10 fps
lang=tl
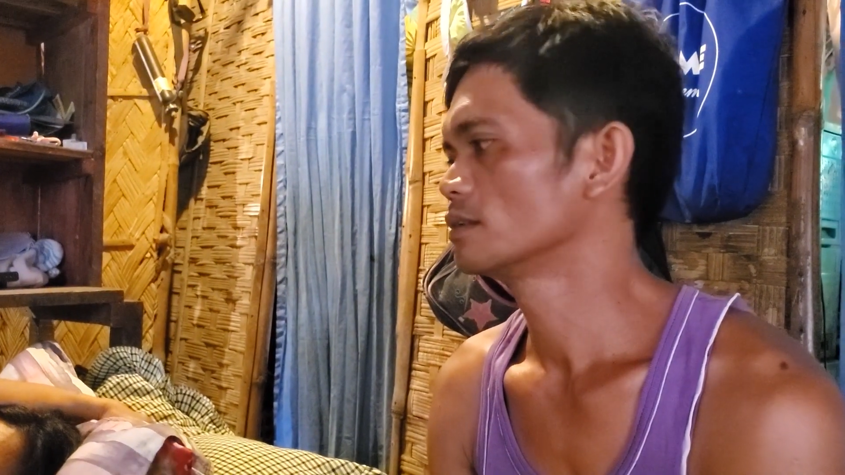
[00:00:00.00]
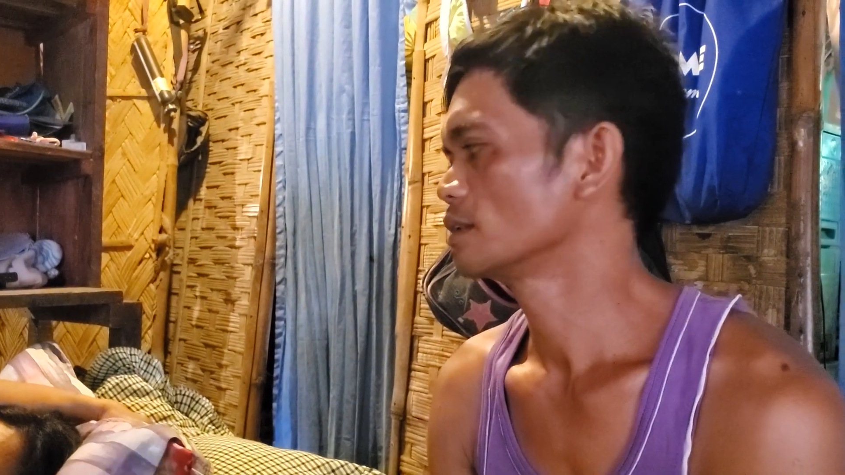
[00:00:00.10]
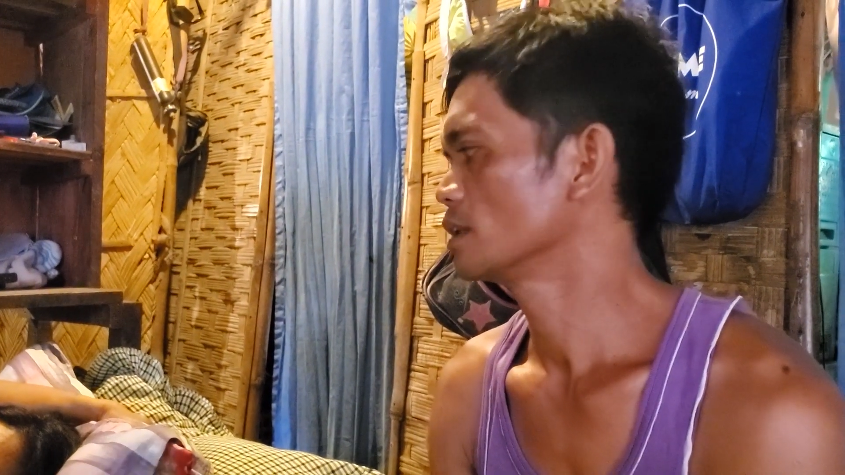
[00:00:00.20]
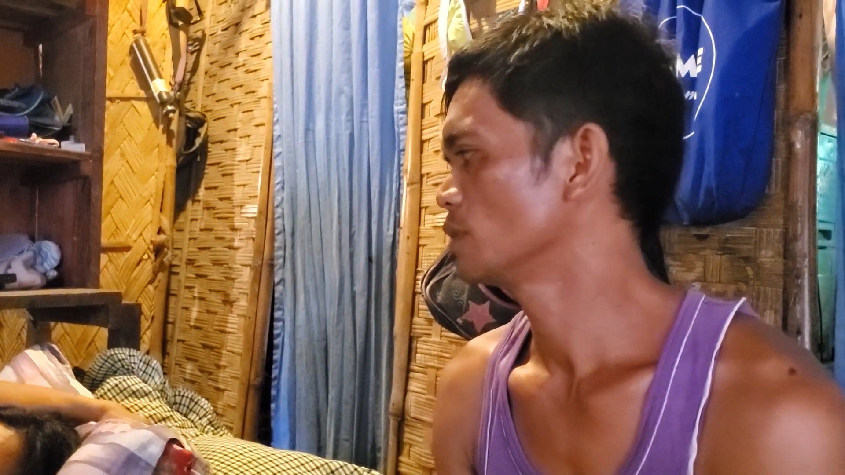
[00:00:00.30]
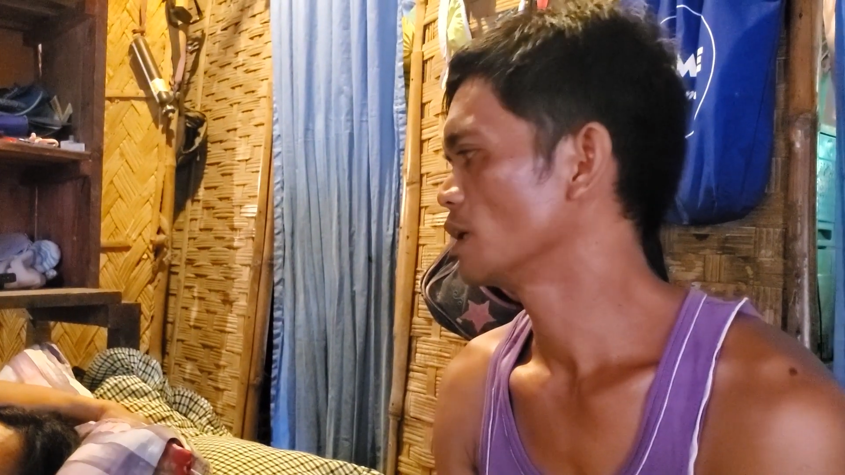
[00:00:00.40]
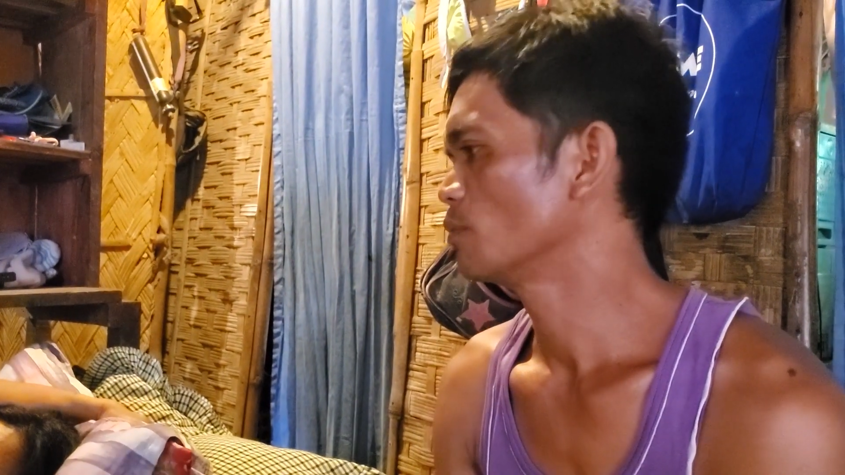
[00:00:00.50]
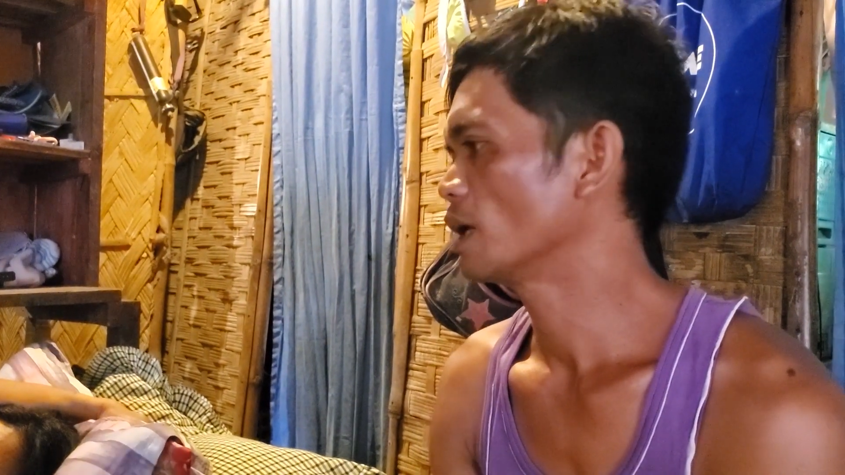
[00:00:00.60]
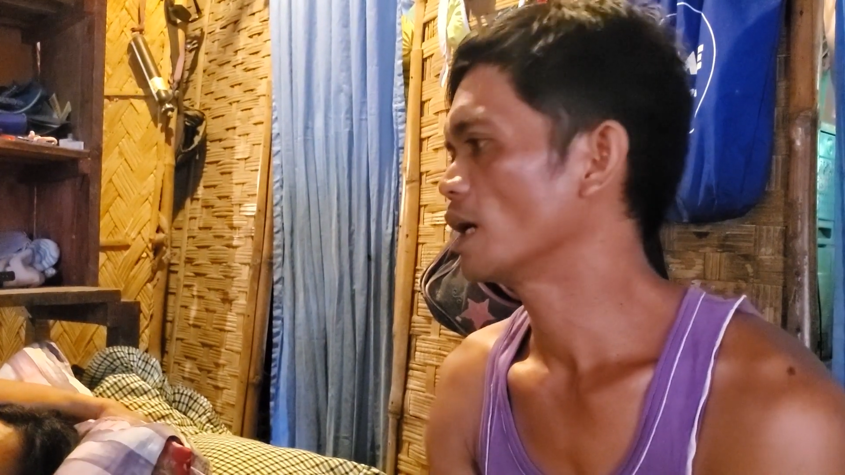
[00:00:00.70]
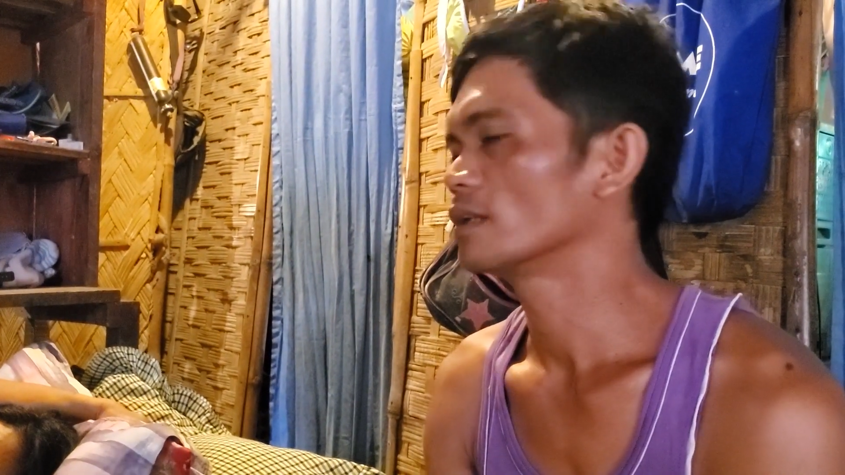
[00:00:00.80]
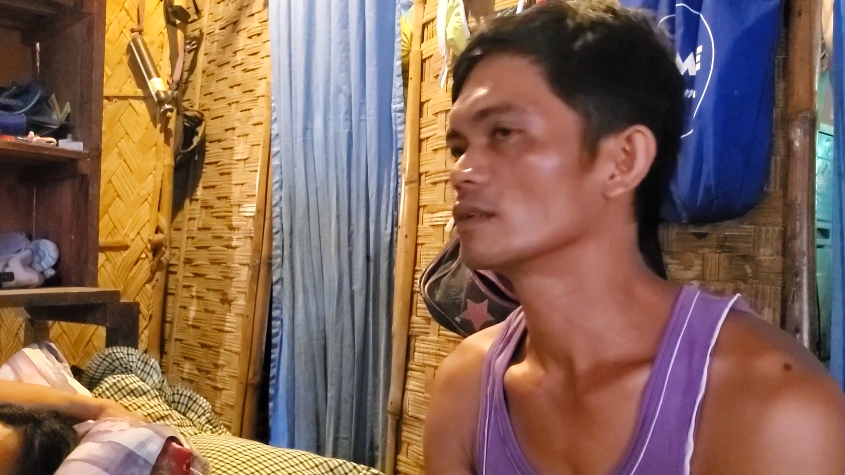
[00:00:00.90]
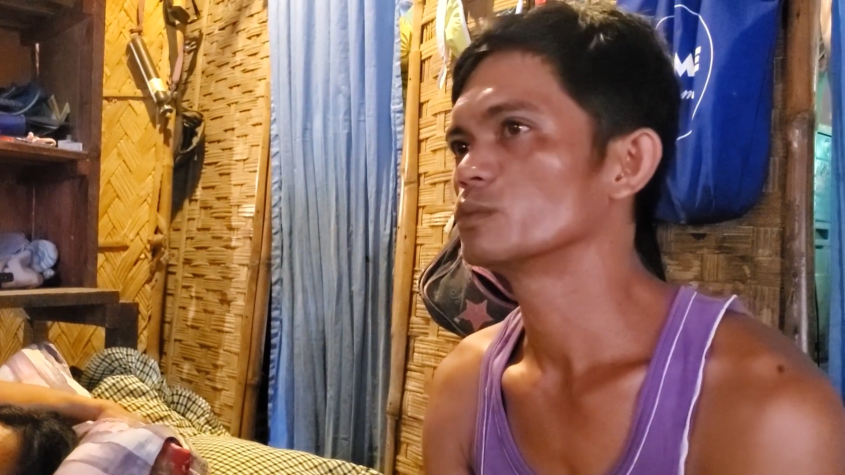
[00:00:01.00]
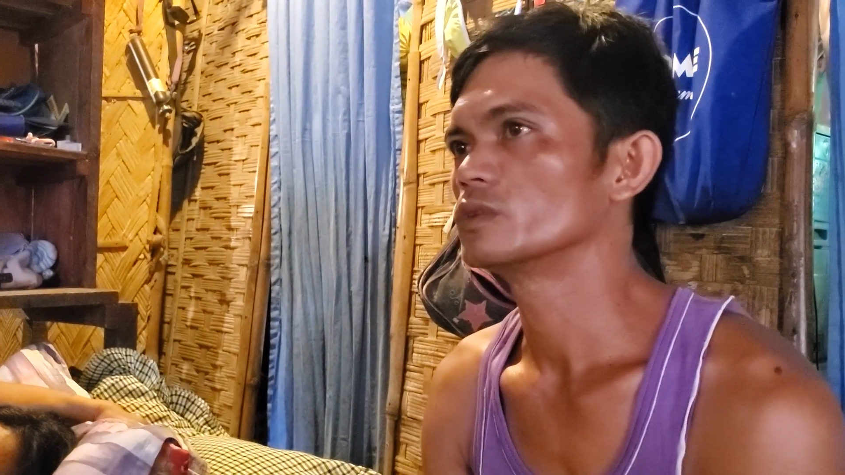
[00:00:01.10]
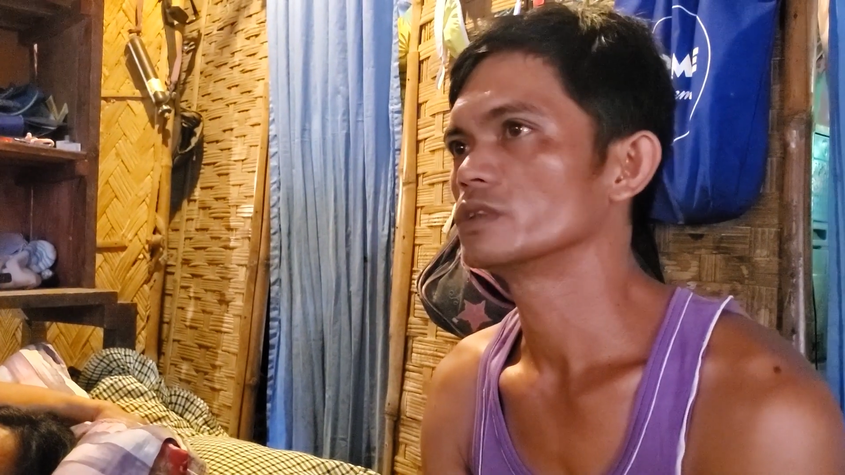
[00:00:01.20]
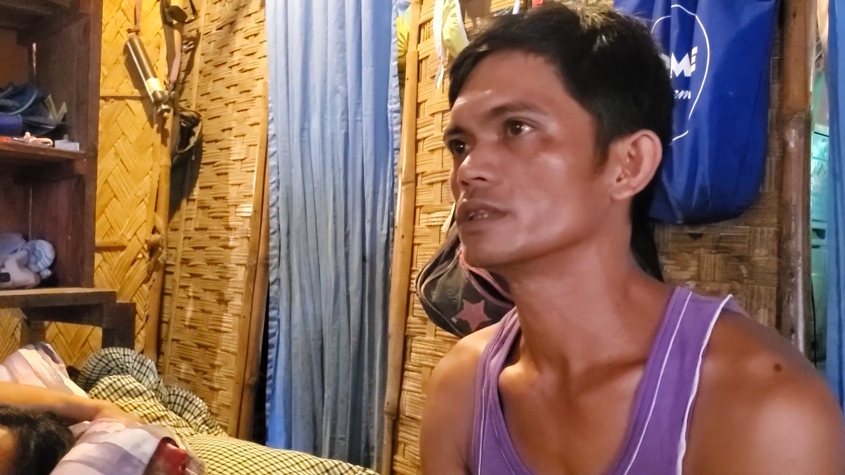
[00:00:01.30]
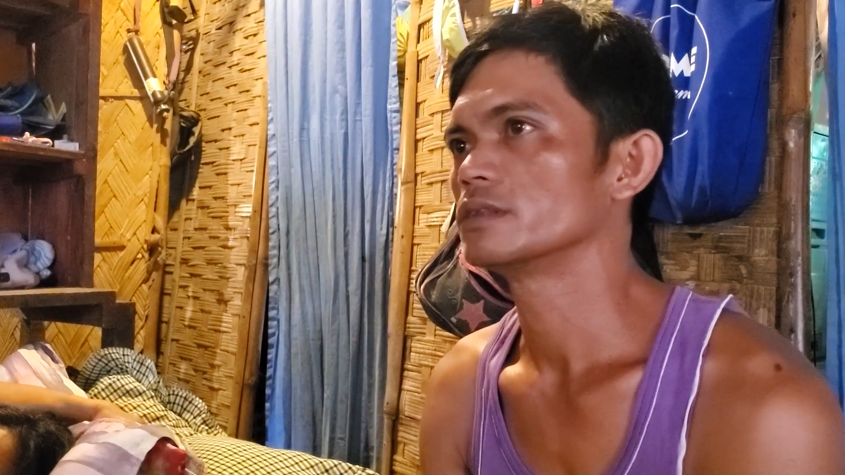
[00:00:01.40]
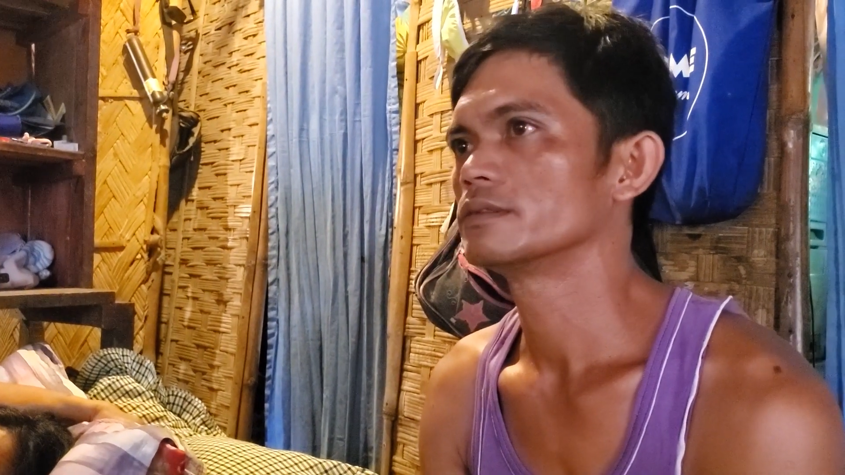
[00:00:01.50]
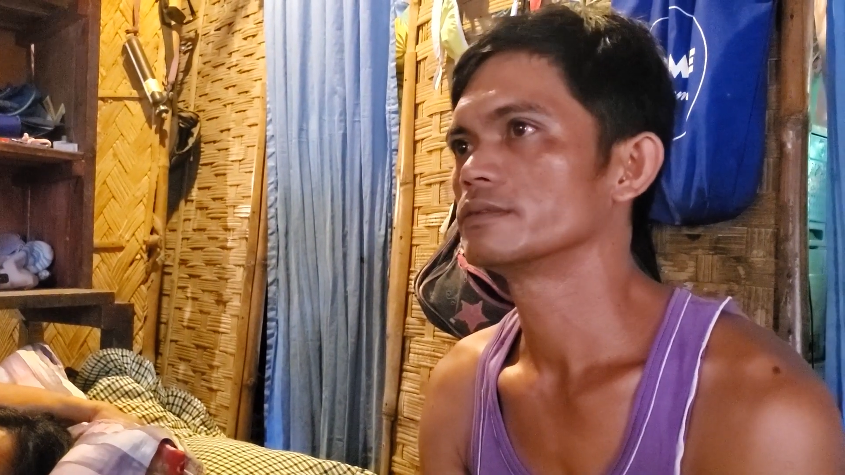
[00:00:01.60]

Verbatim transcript: Tapos hmm. pinapakain ko po siya.